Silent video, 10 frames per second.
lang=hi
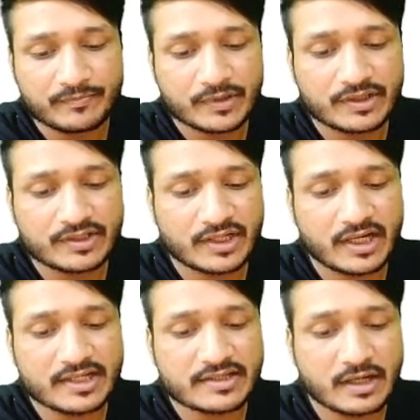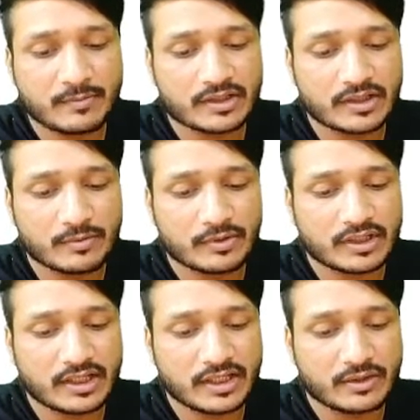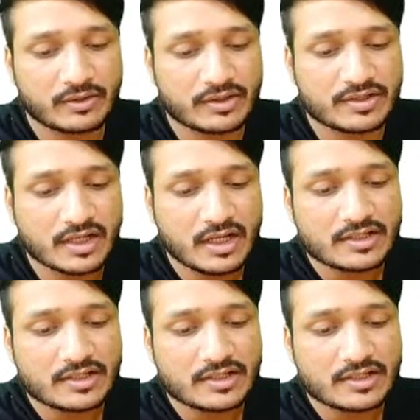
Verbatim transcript: Merchandise का मतलब होता है goods.